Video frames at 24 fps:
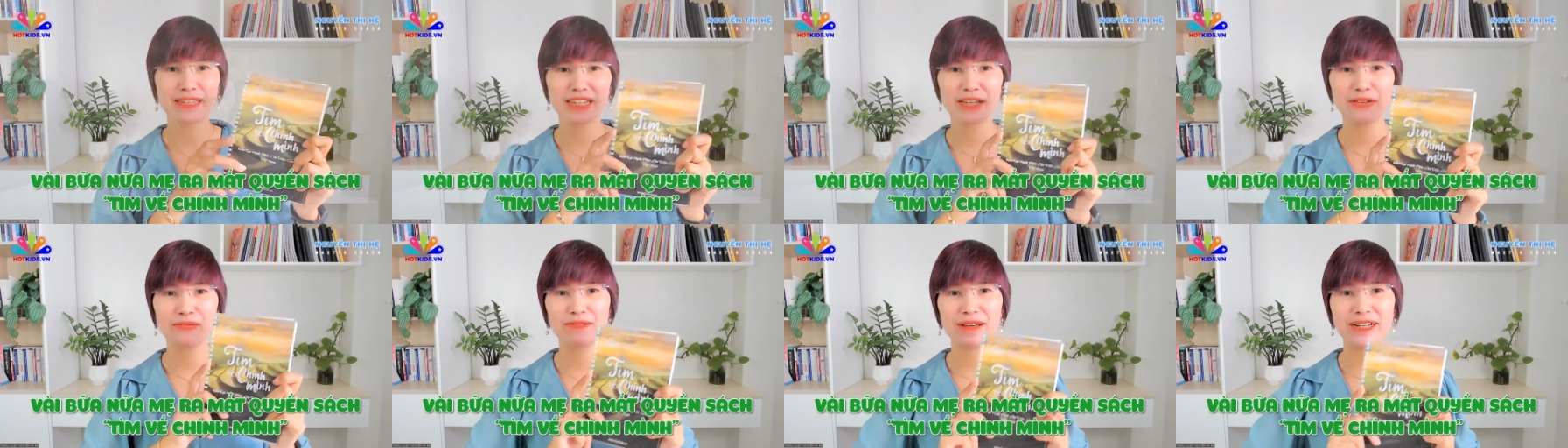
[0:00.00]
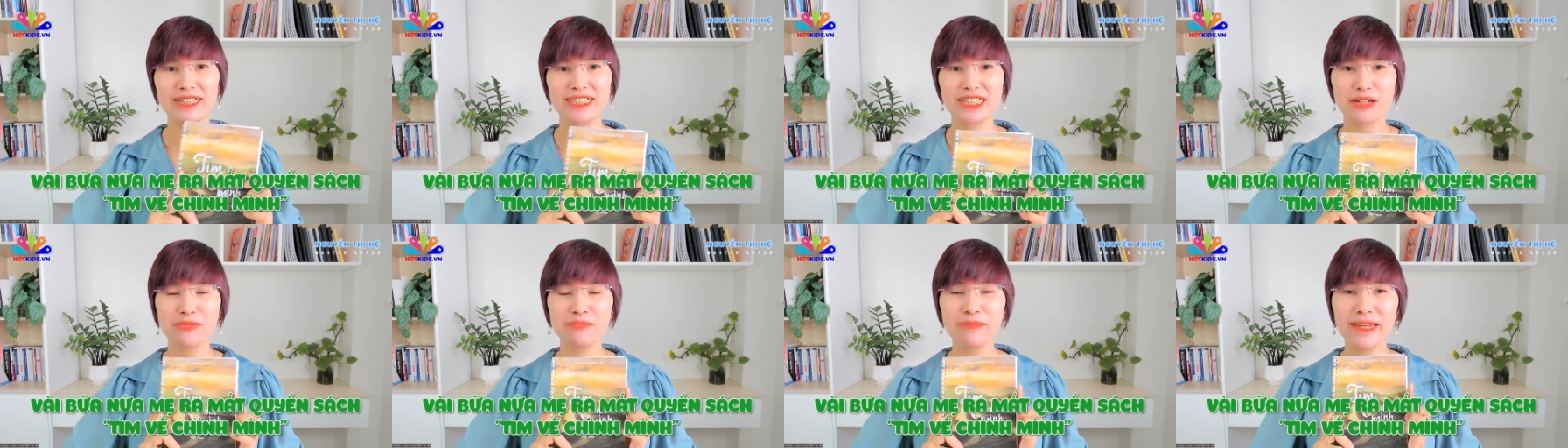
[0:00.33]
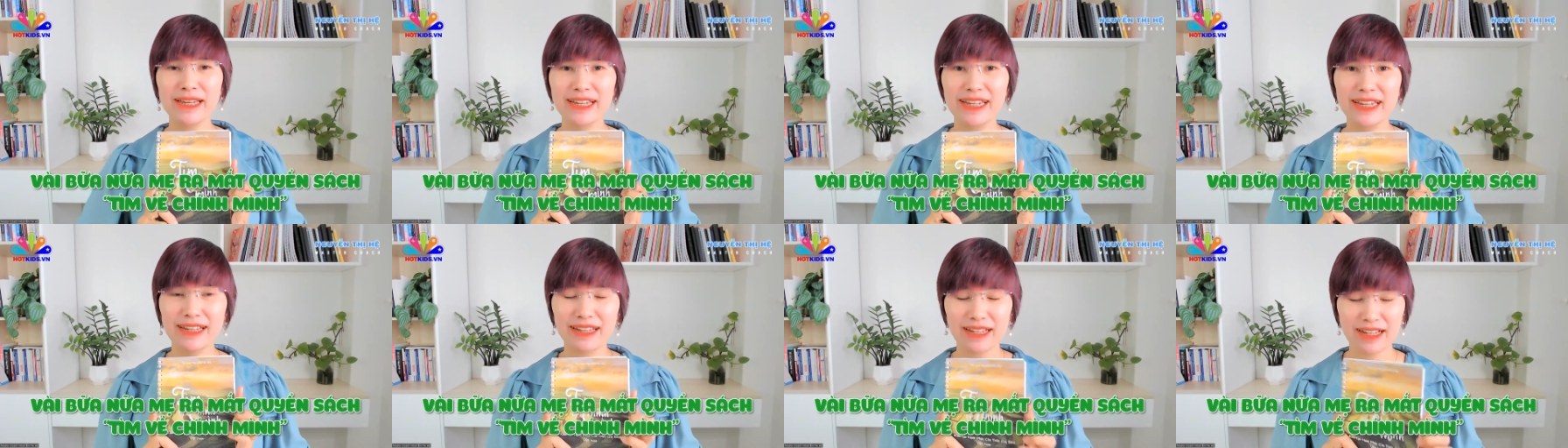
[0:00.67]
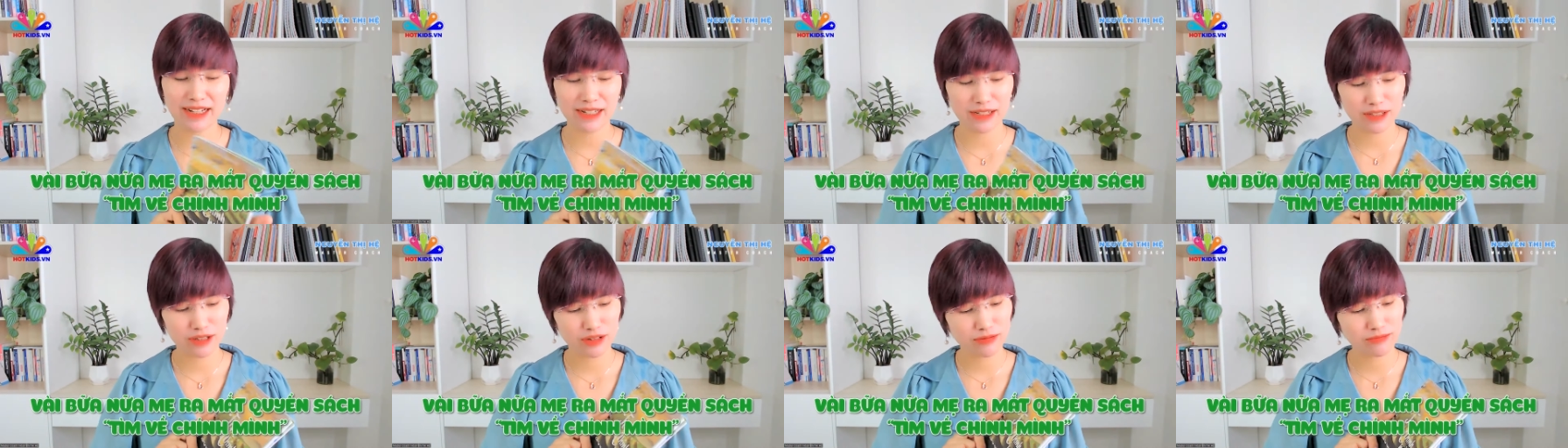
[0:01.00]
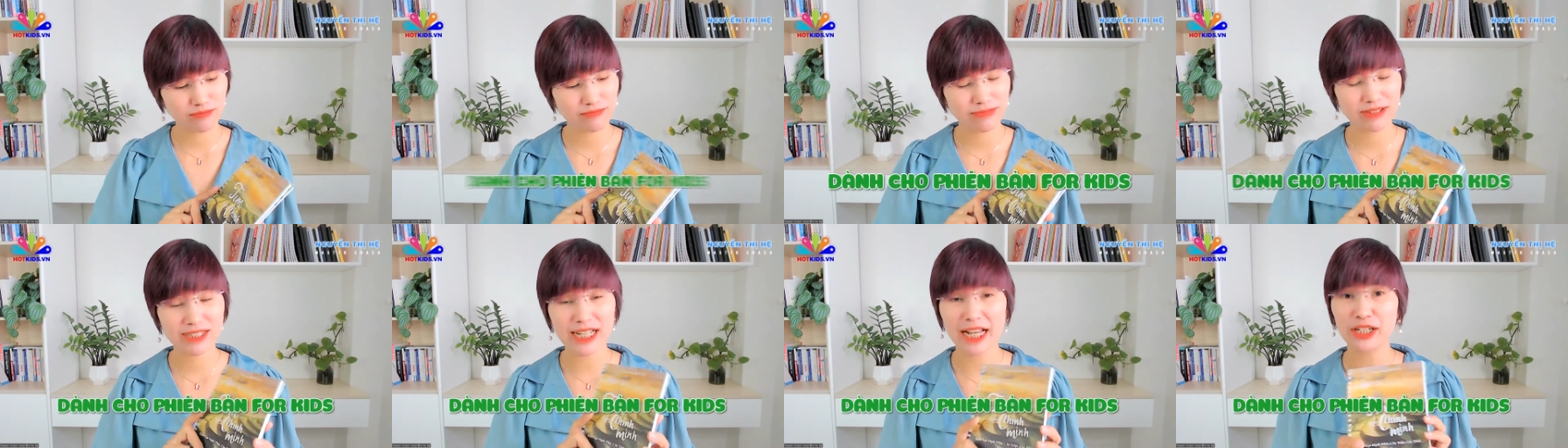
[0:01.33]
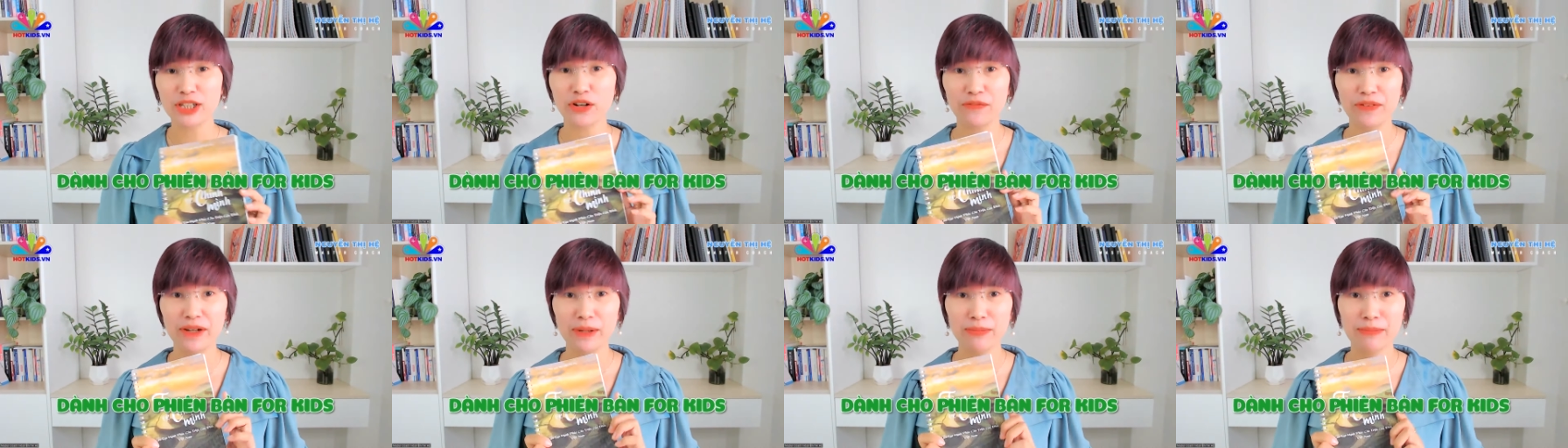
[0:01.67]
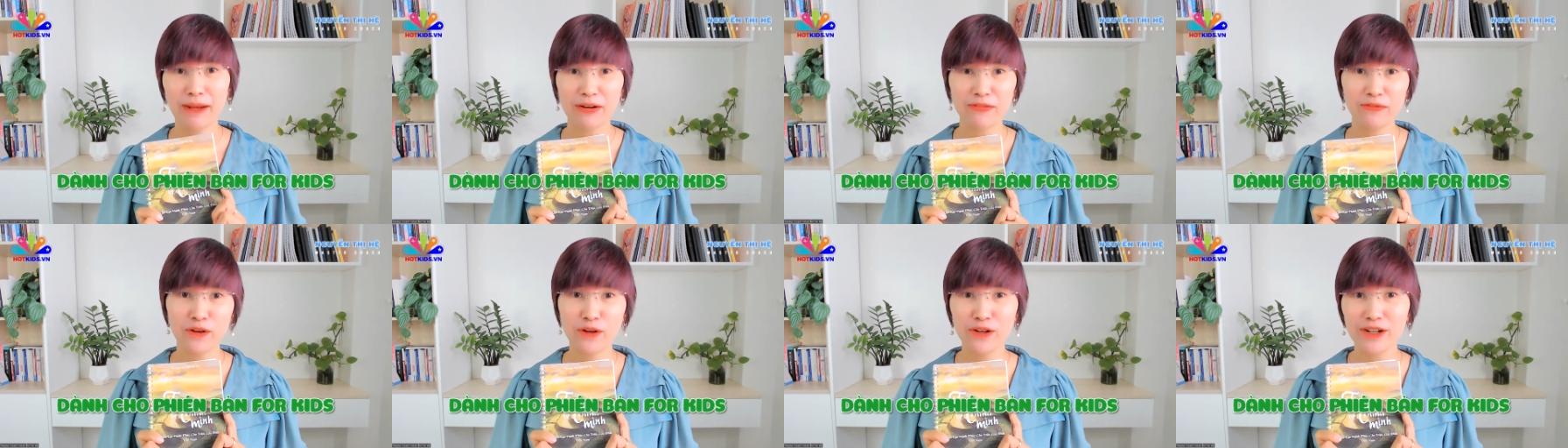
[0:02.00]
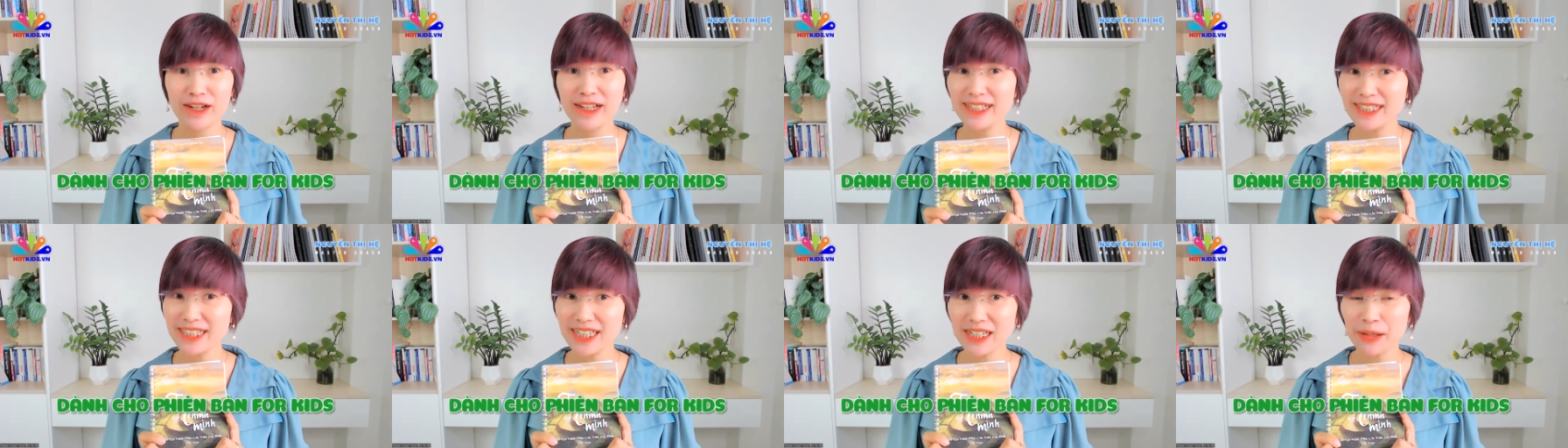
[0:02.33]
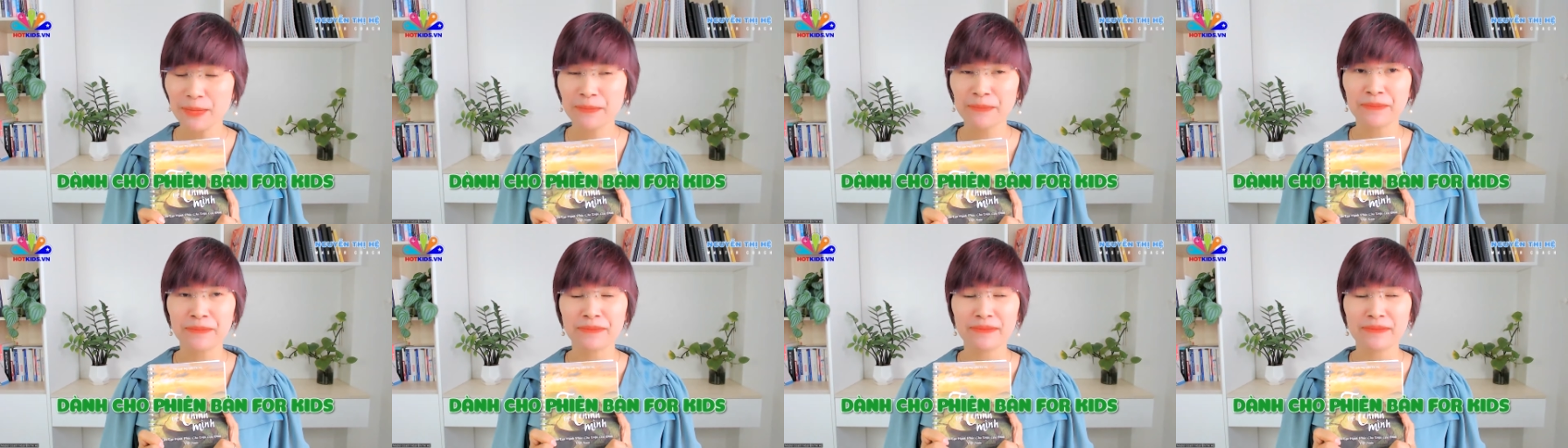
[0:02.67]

và tìm về chính mình uh, dành cho phiên bản focus